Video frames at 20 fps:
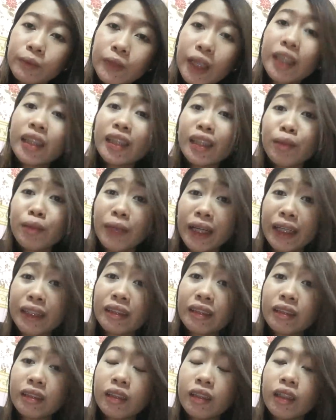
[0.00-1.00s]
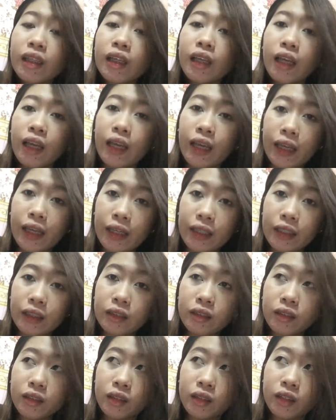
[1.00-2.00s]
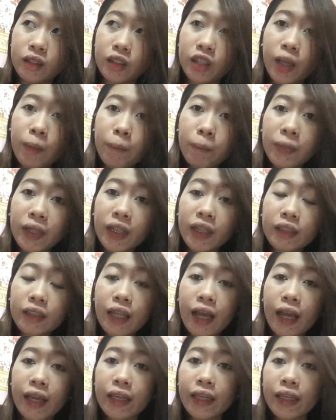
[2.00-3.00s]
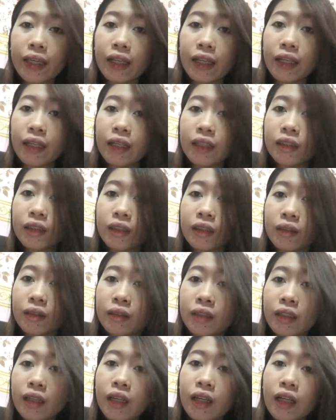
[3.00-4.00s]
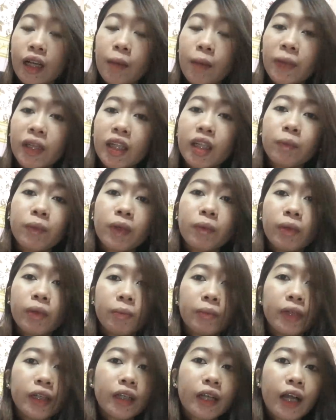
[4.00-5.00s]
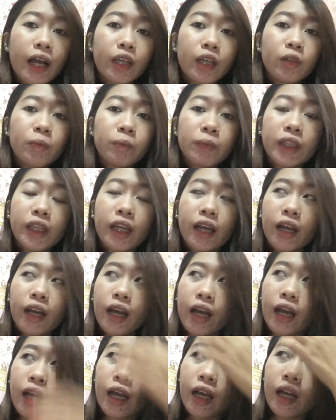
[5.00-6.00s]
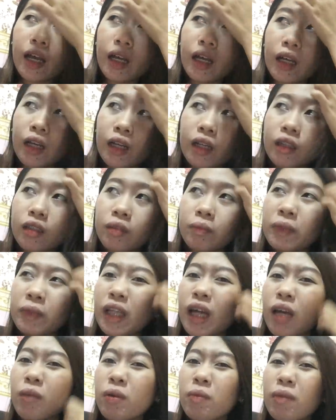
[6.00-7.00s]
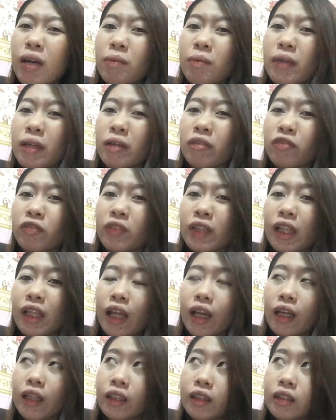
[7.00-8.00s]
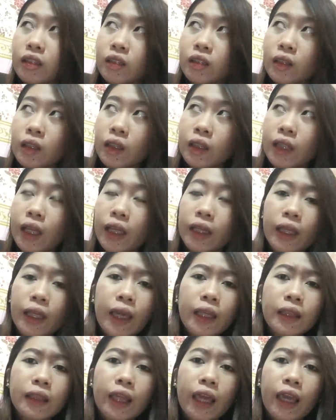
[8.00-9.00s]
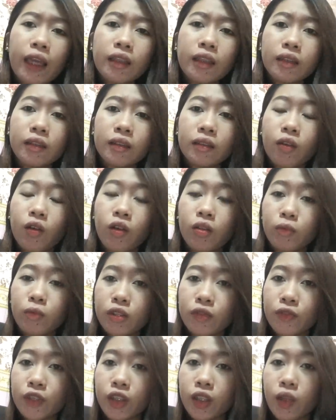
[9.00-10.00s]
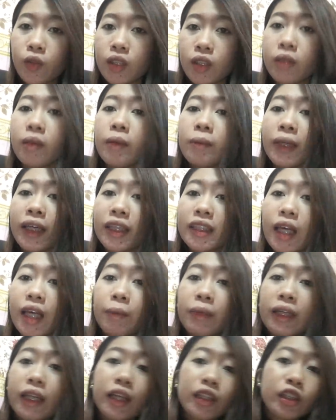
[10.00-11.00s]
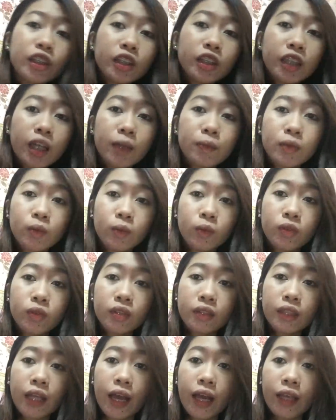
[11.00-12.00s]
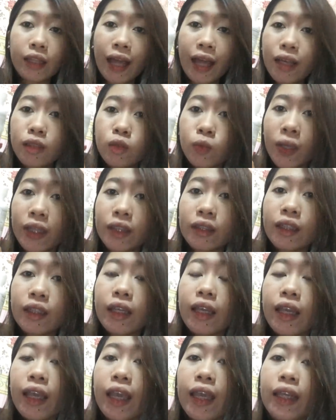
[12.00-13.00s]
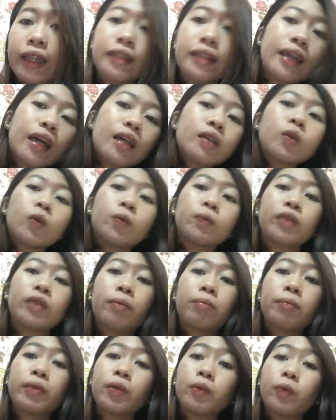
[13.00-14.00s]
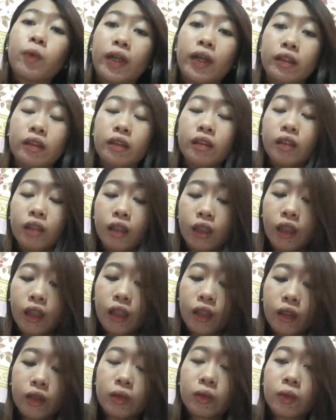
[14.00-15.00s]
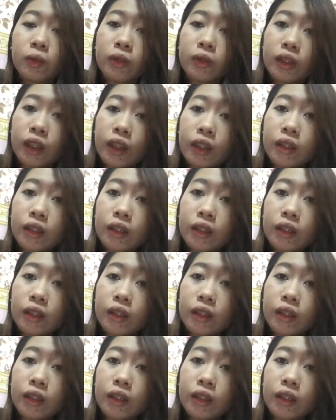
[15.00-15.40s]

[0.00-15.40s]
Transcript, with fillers: Ang ganda naman. And, syempre, dahil kapag nagpa-member ka, yung pinaka pinakamababang fee lang is 3988 almost 4,000. May kasama ng 30 capsules na Lux White and isang soap number 1. So,